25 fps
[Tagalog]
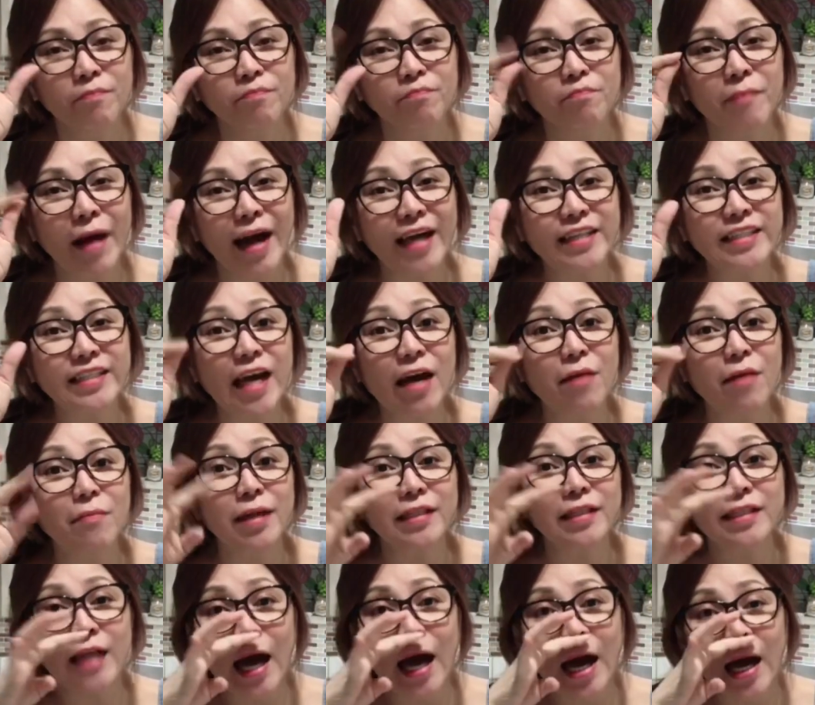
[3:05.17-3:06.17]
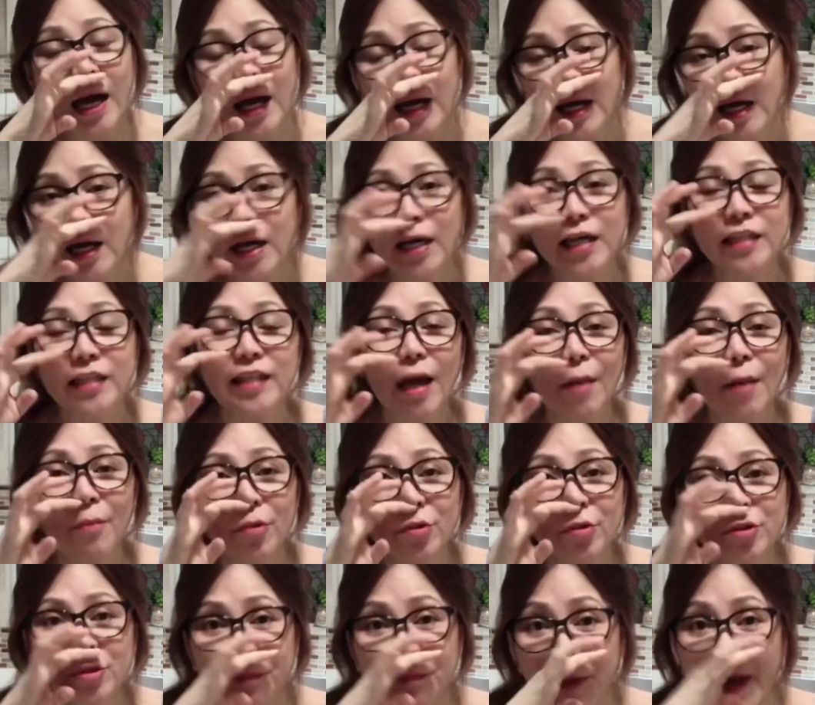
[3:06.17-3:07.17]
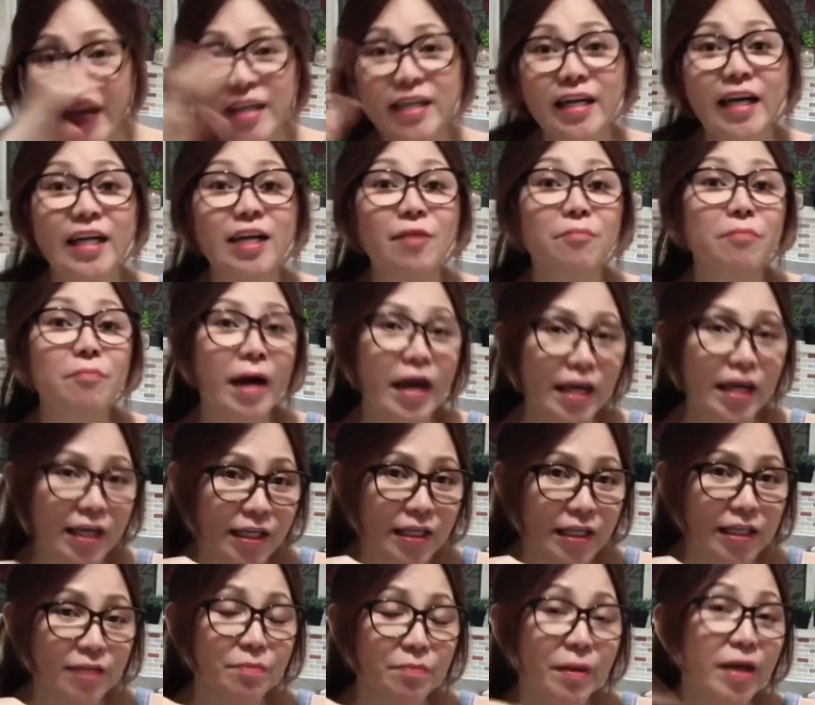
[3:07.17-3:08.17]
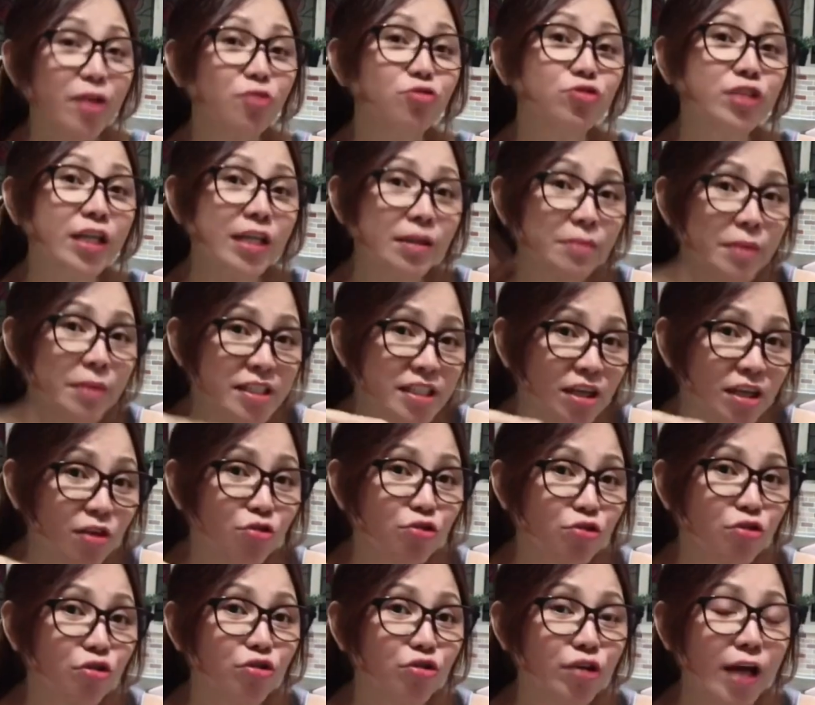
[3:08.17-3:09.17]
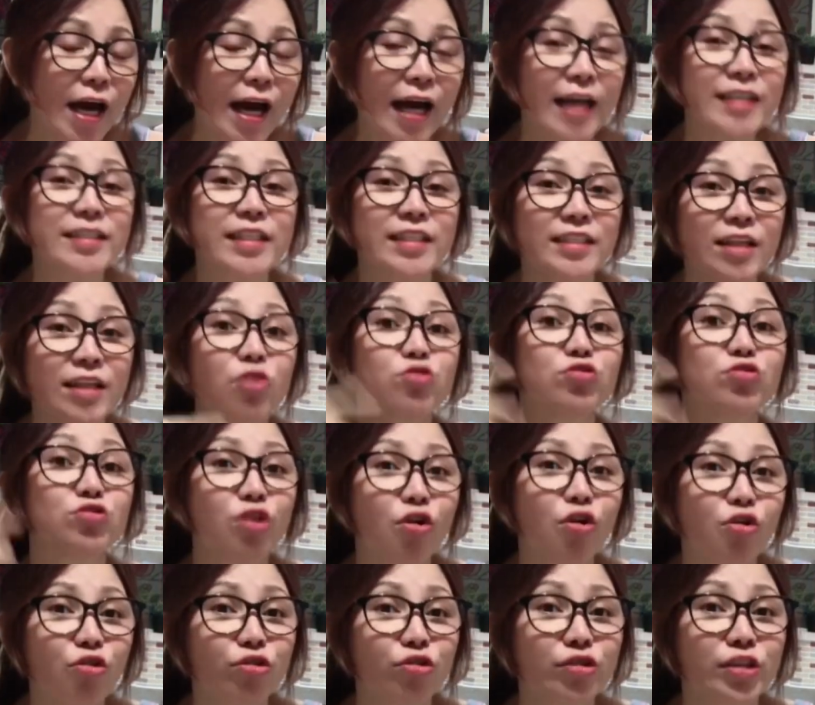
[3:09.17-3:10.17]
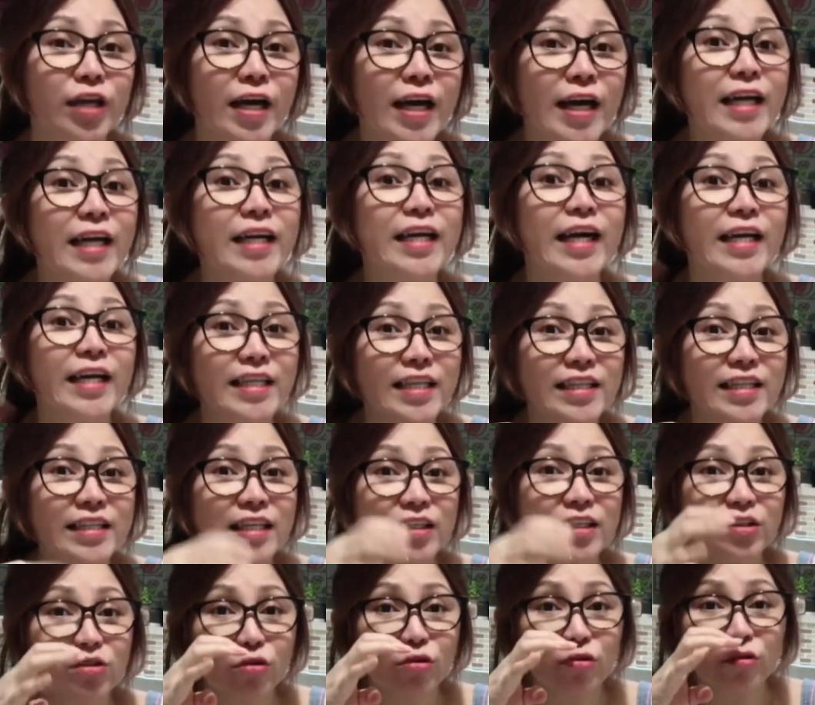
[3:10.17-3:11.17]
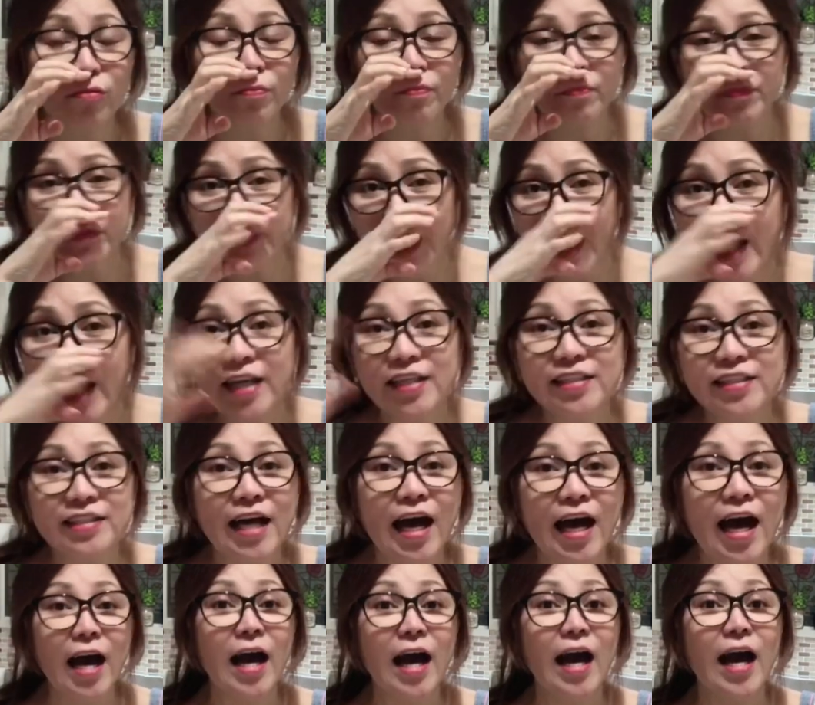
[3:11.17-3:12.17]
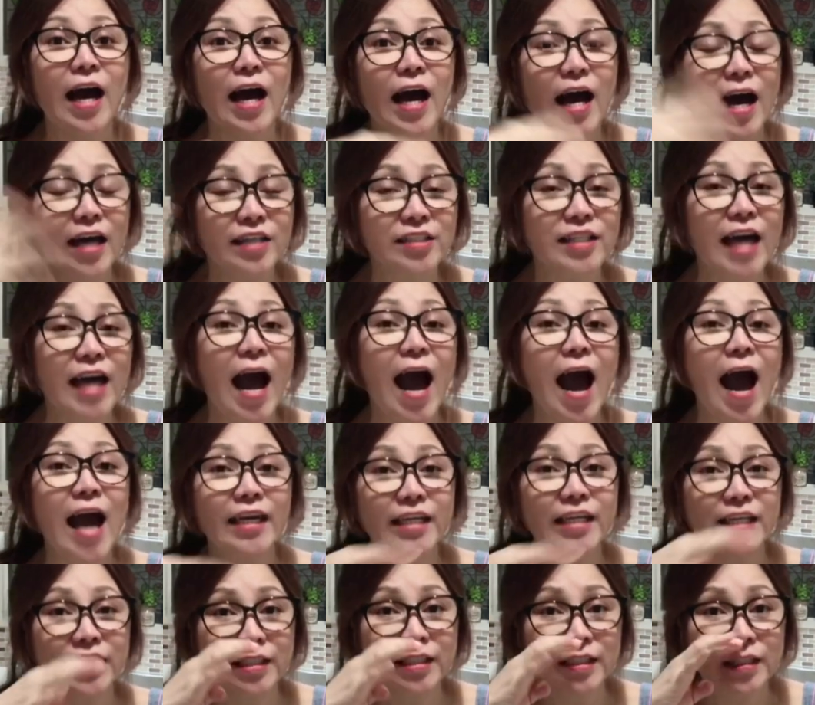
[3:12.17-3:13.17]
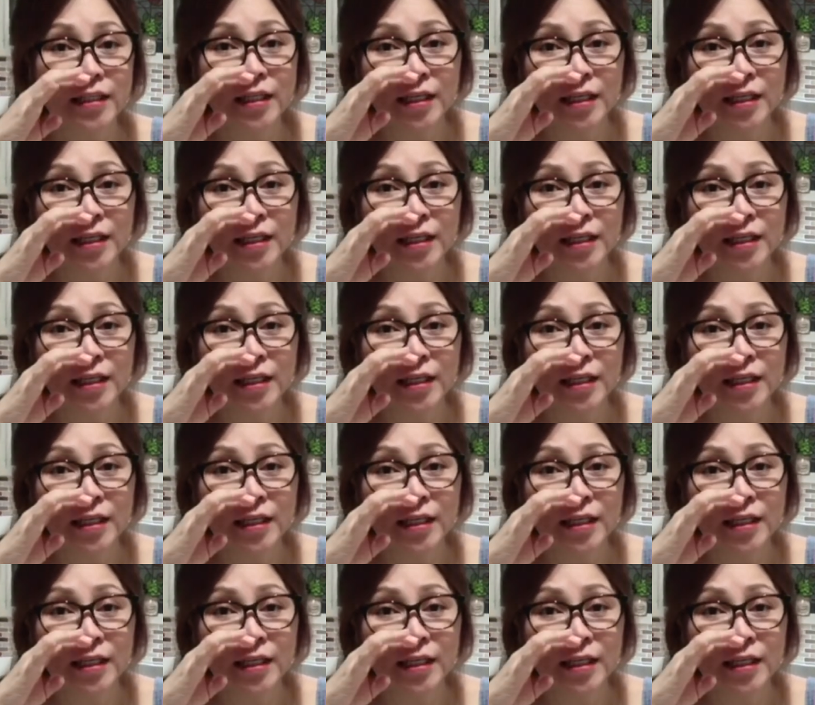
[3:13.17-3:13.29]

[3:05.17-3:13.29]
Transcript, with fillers: makati ang mata. Tapos bahing ka ng bahing. Pero hindi naman siya corona kasi taon-taon ganyan dito dahil sa sa hangin.